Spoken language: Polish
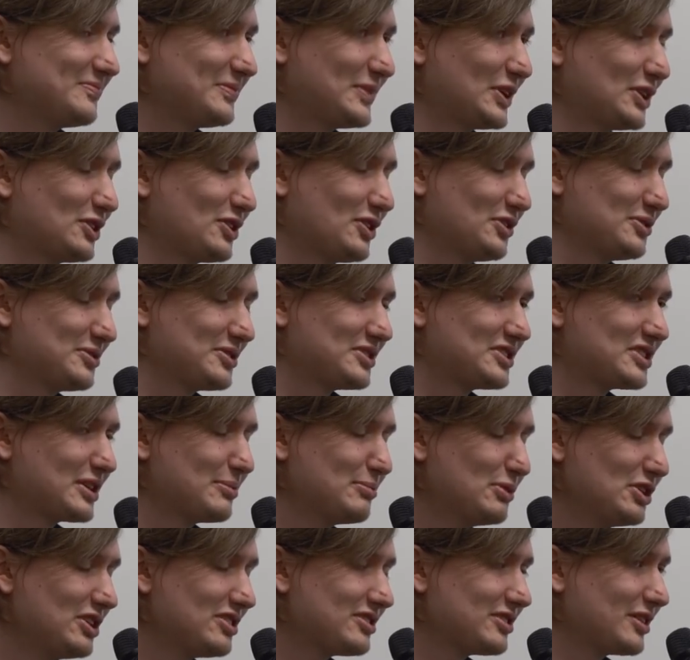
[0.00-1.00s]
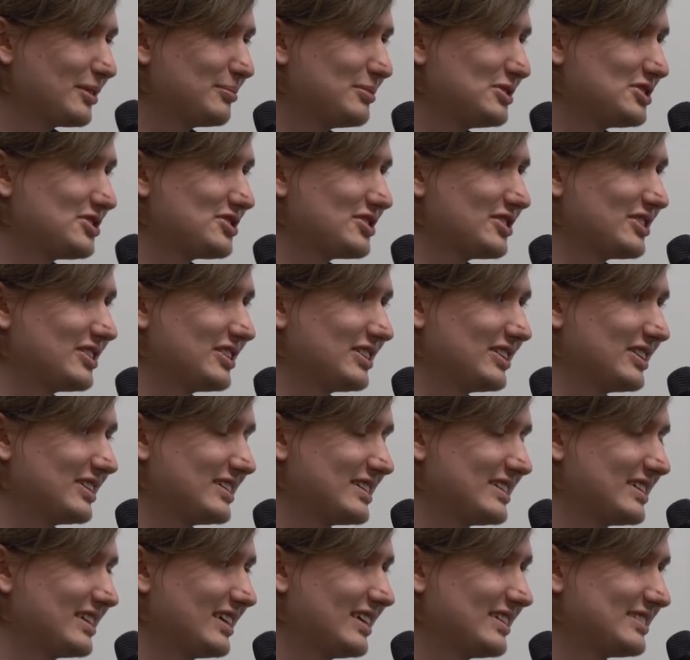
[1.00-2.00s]
No to czemu nie zrobić e,
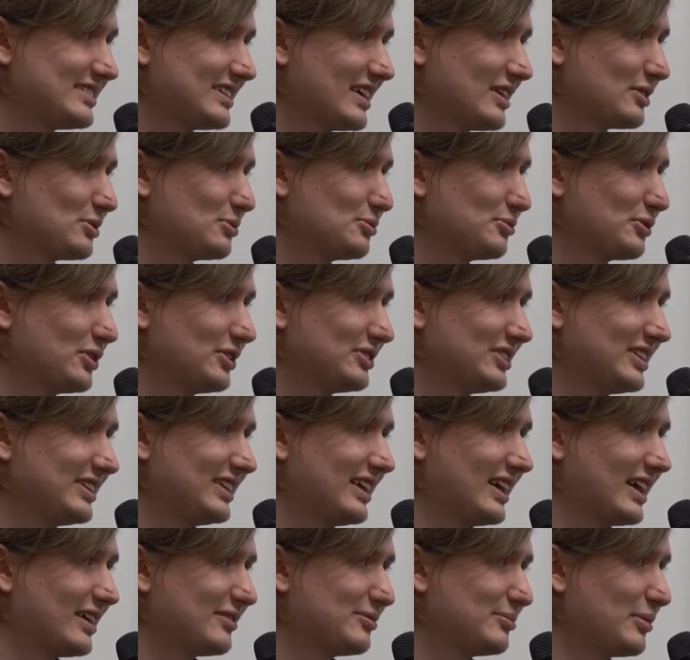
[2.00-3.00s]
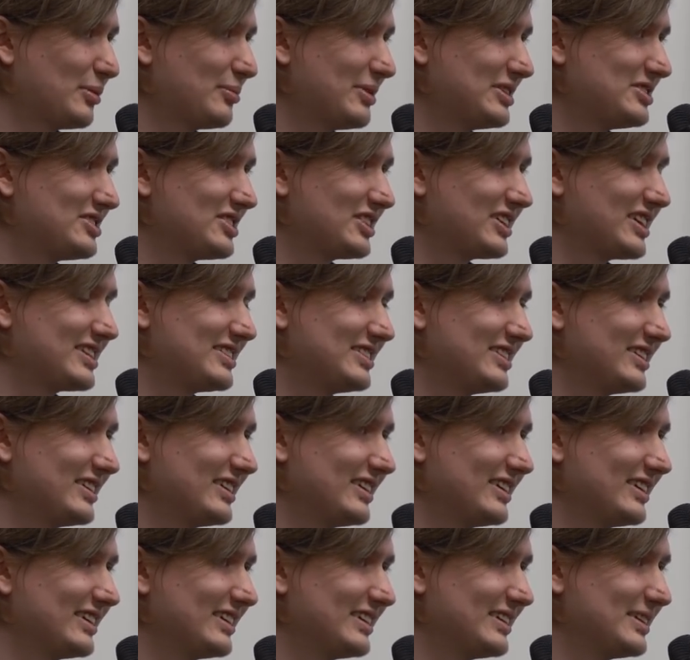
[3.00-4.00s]
restartów kontenera w momencie, kiedy
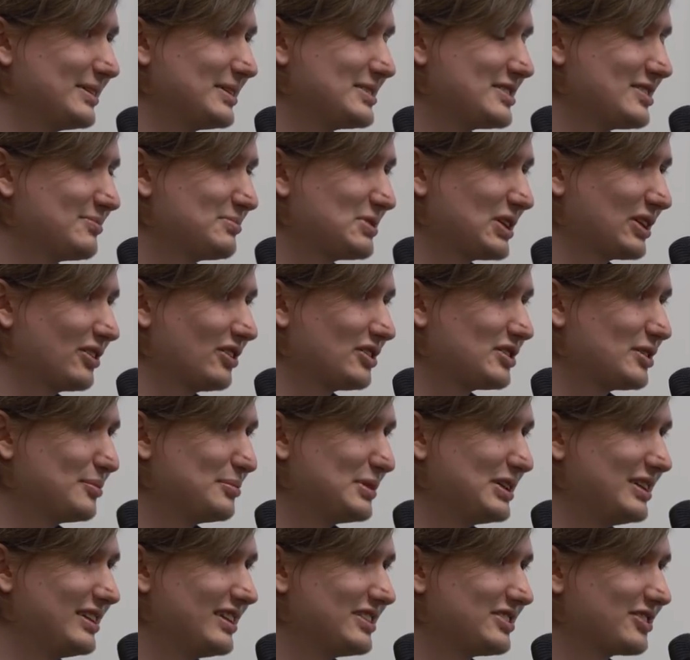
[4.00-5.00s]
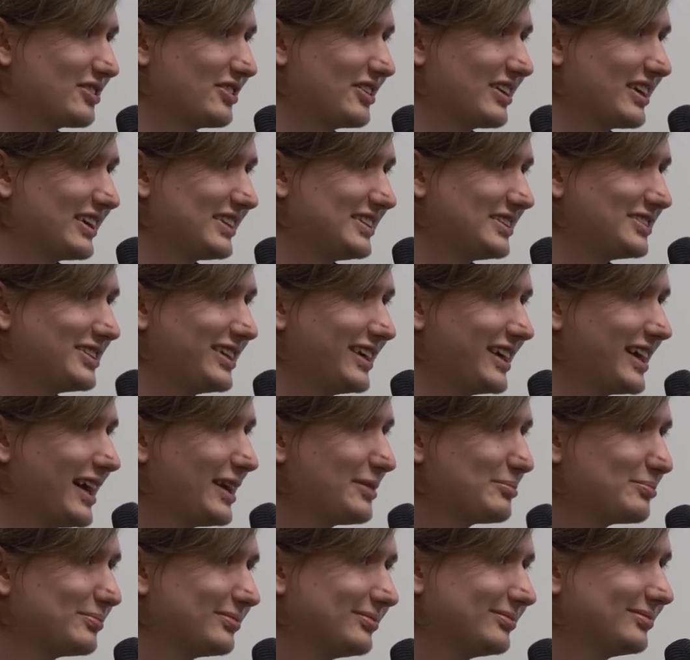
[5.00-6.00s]
przekroczymy ileś konkretnych
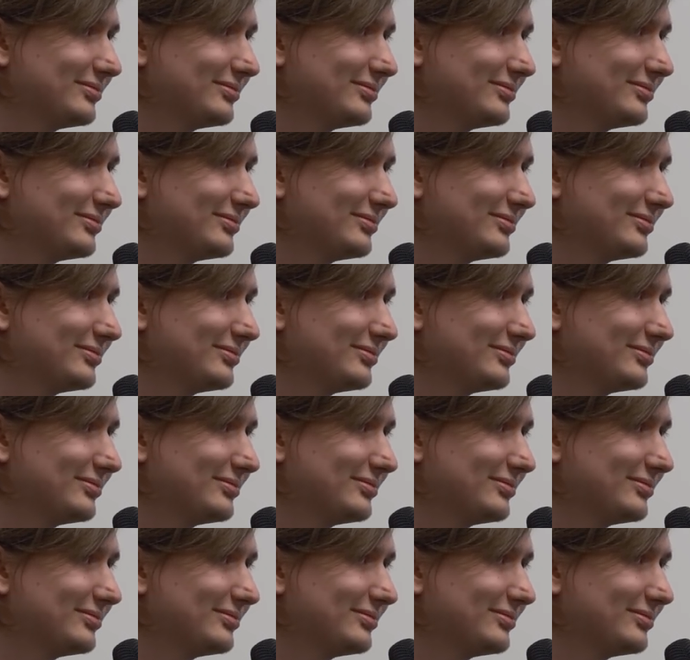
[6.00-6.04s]
giga?